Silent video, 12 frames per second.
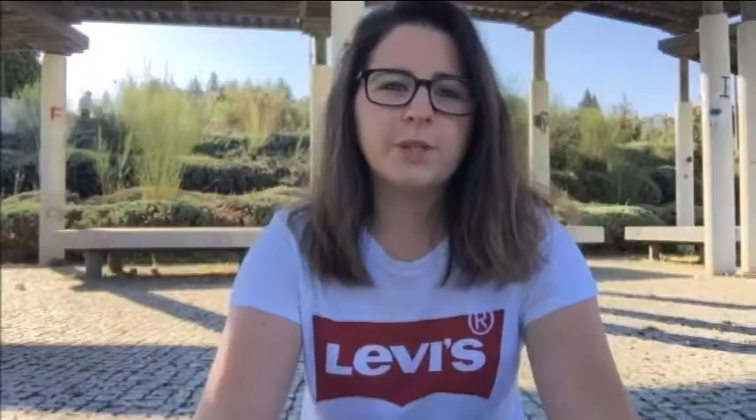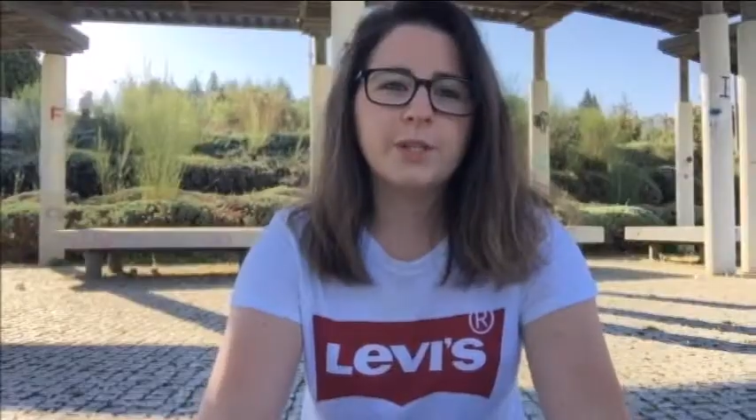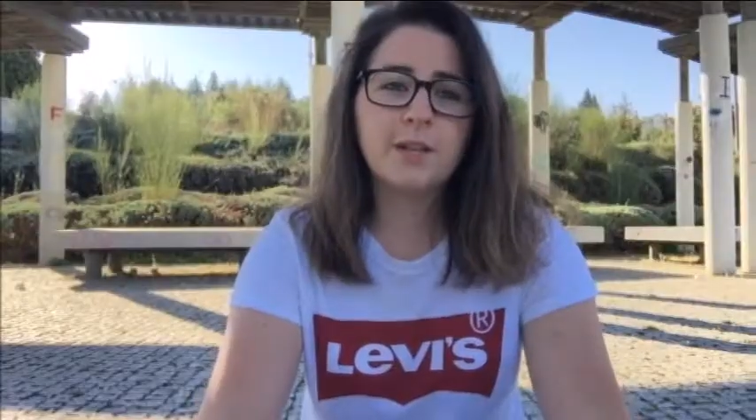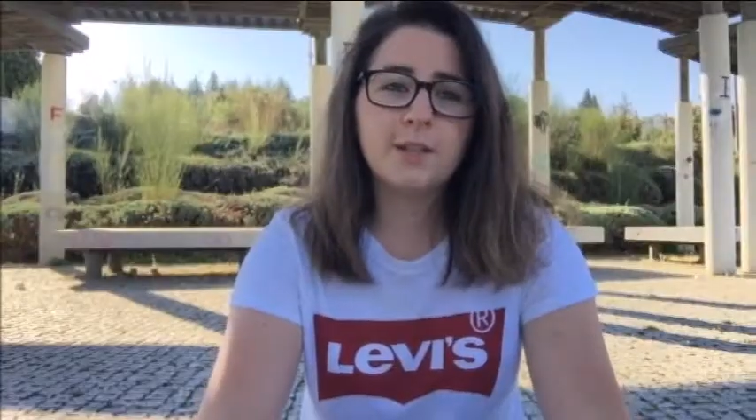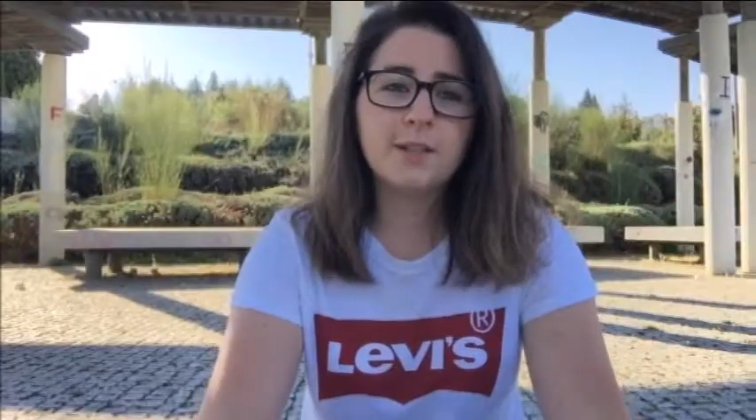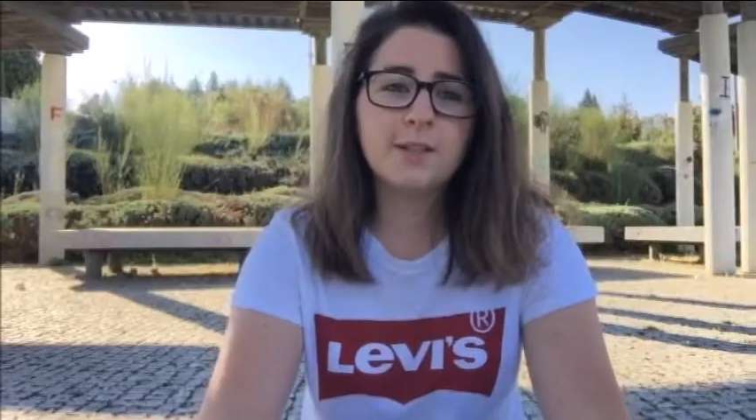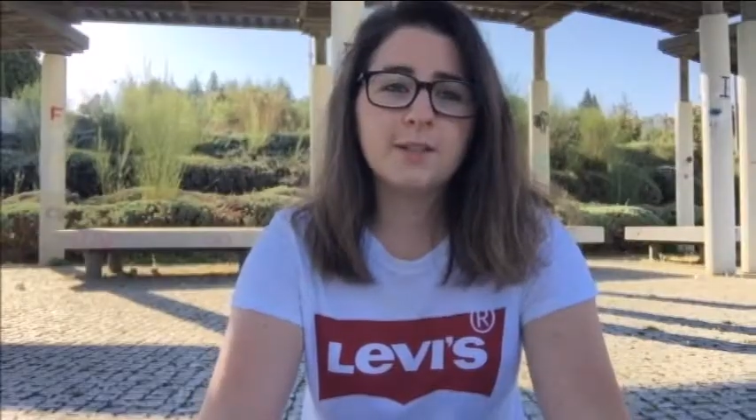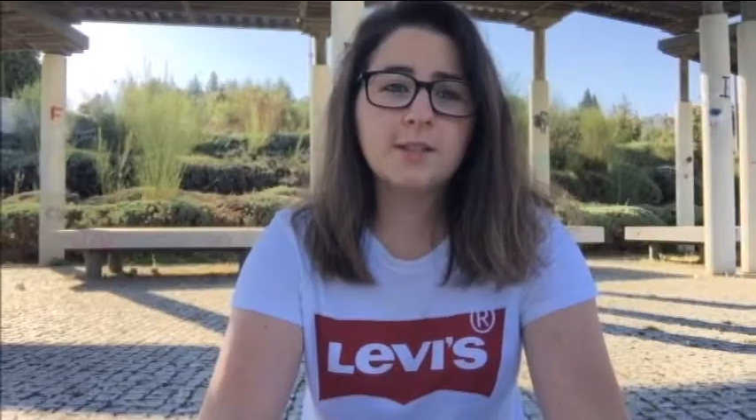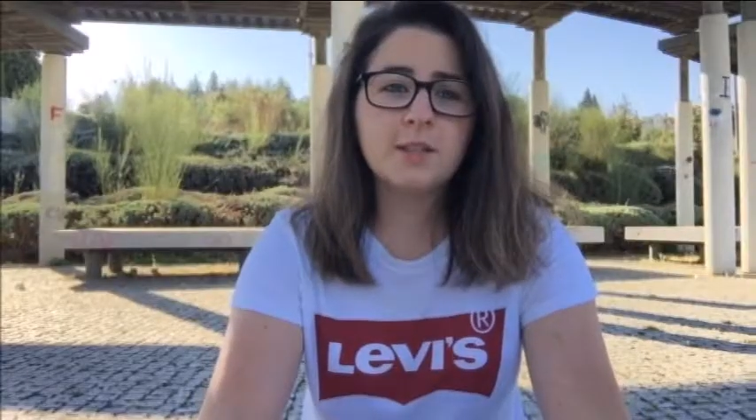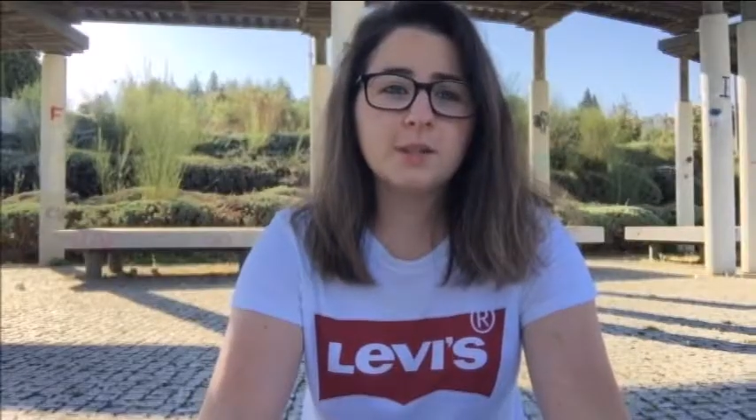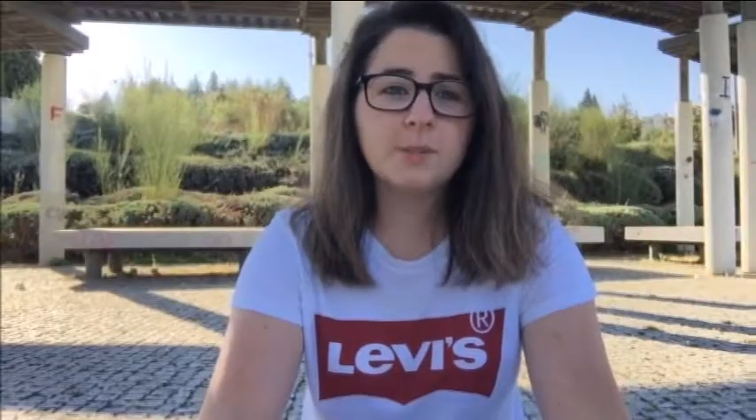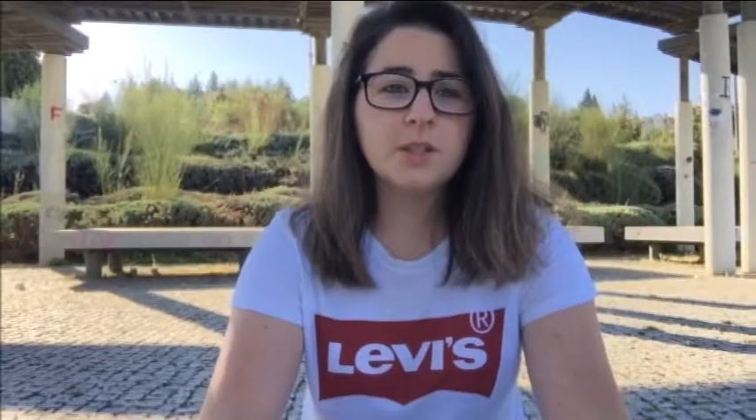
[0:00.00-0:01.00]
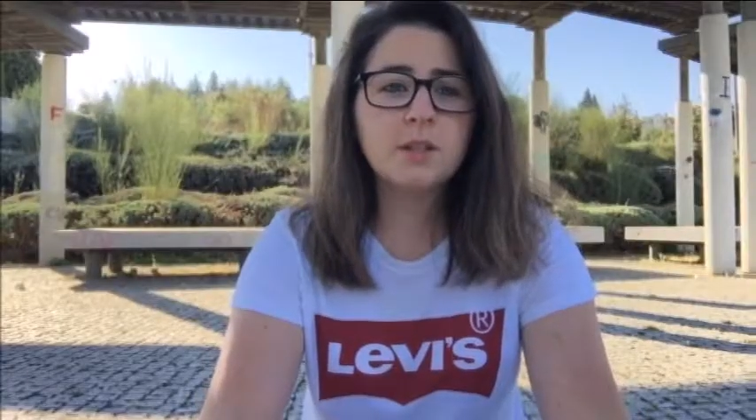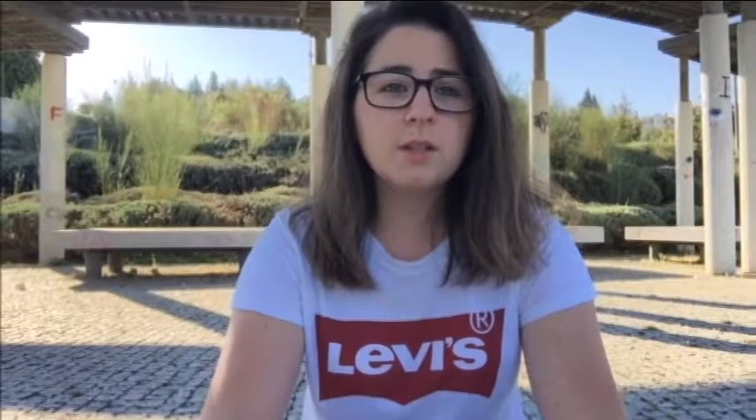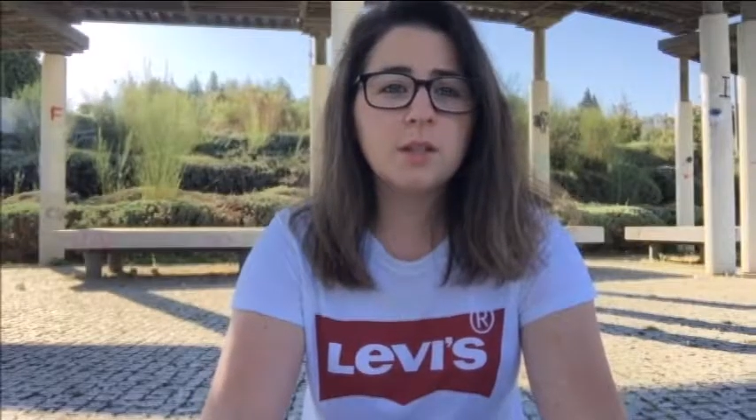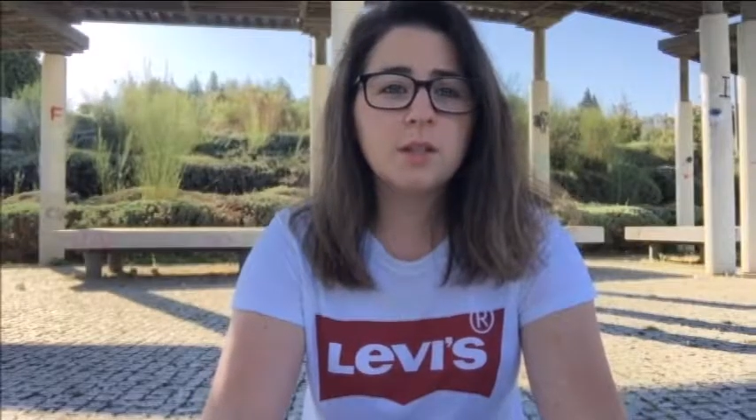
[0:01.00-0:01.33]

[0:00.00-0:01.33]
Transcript: je suis quelqu'un d'assez timide